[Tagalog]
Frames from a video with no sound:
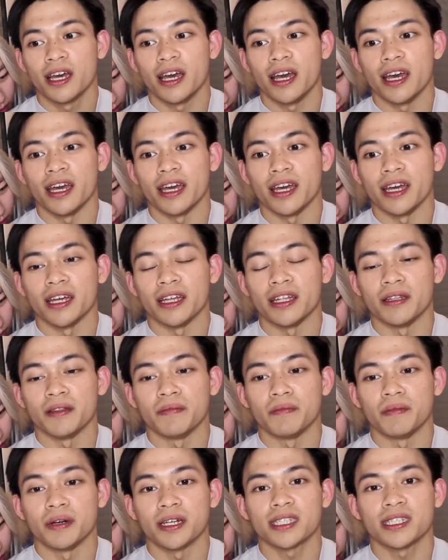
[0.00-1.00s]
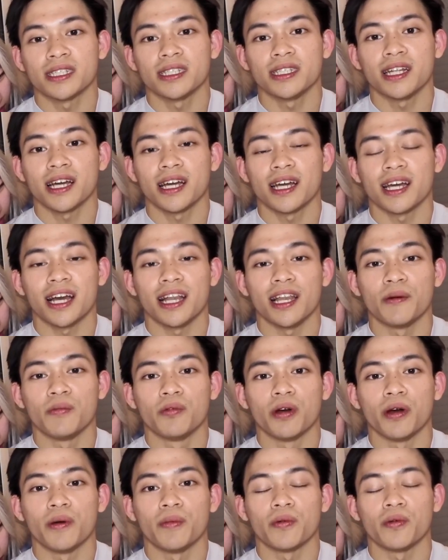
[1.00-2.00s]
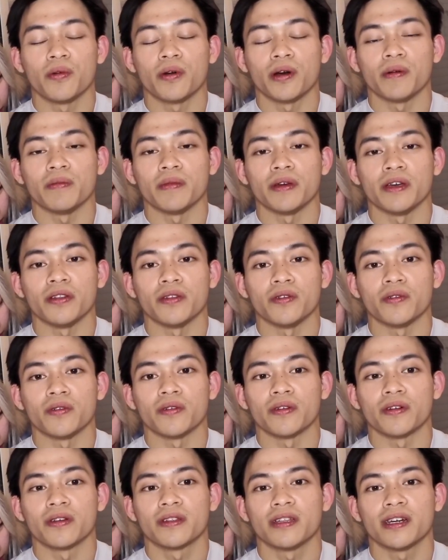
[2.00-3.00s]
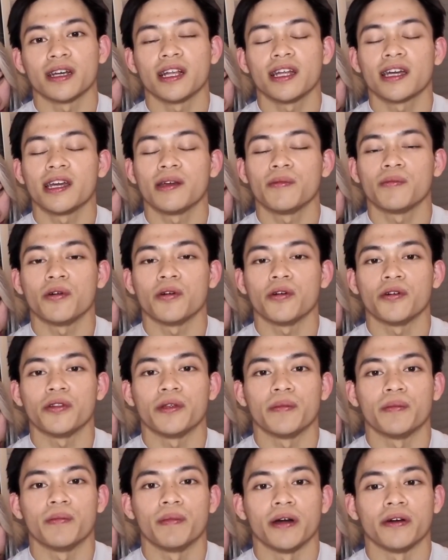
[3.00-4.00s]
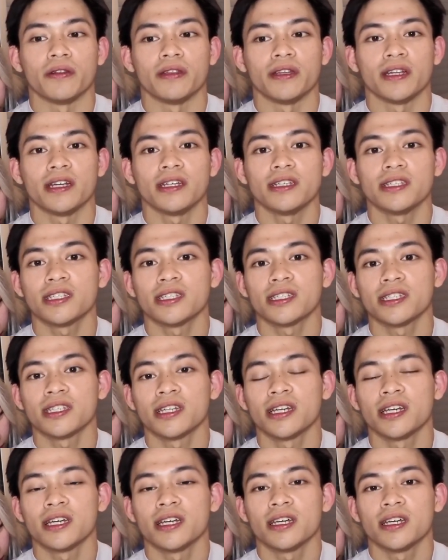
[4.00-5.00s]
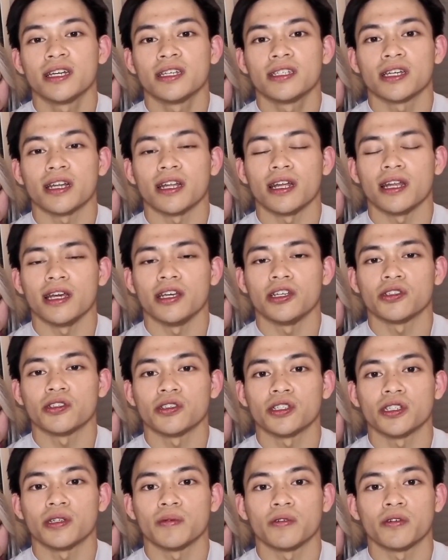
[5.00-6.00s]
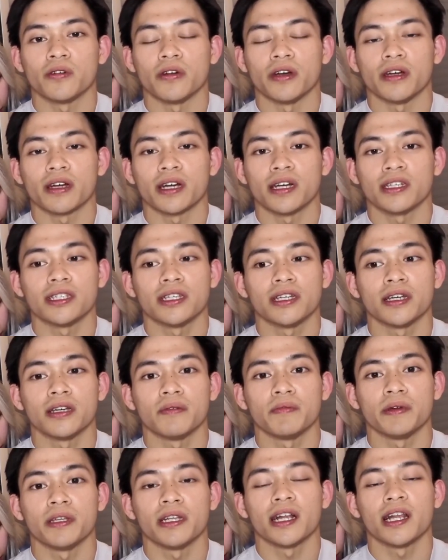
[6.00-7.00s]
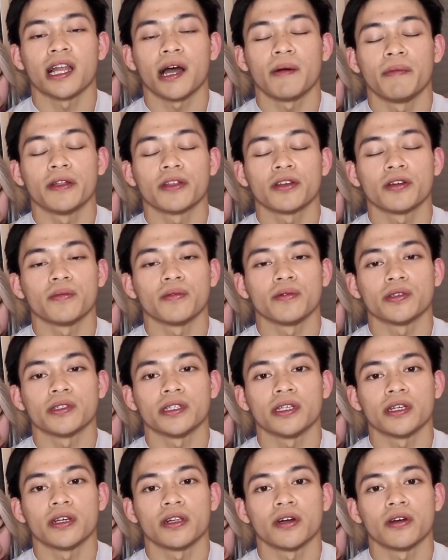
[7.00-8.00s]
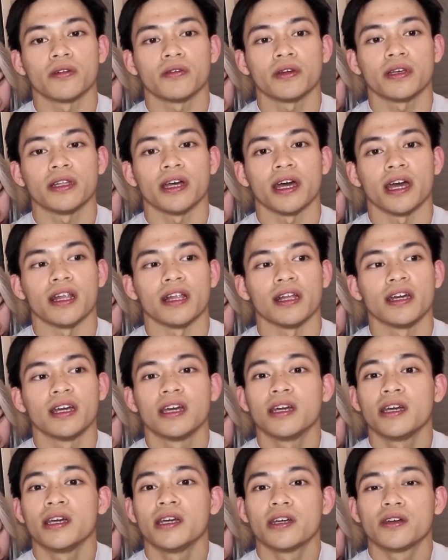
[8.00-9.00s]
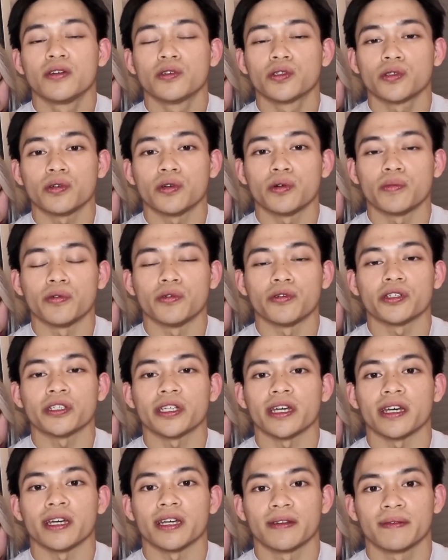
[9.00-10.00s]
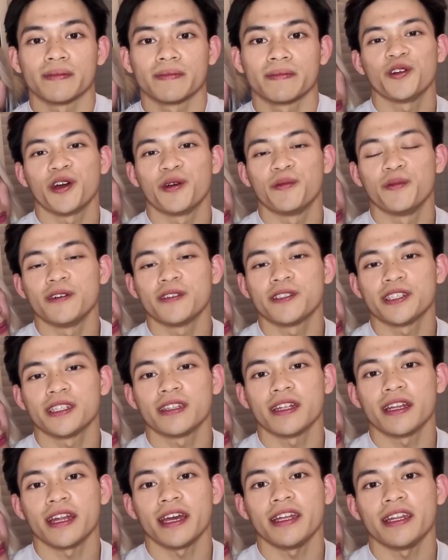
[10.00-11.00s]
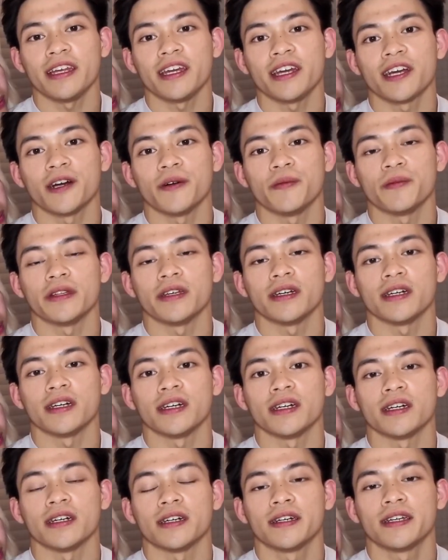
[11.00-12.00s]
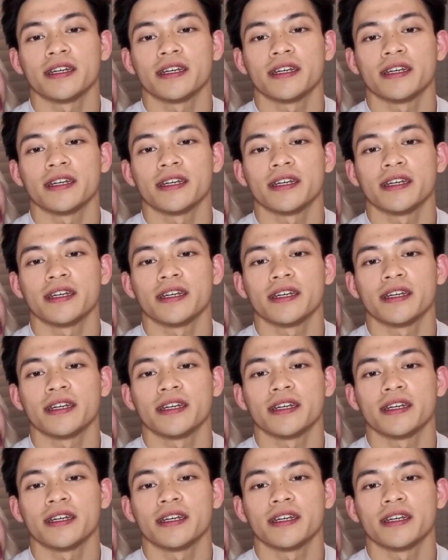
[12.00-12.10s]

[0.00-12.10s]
And mas nagkalabuan po kami nung naglagay po ako ng boundaries sa relationship ko kasi pinaglaban ko po si Chloe dahil gusto ko po siya. Eh. Yung about sa training camp na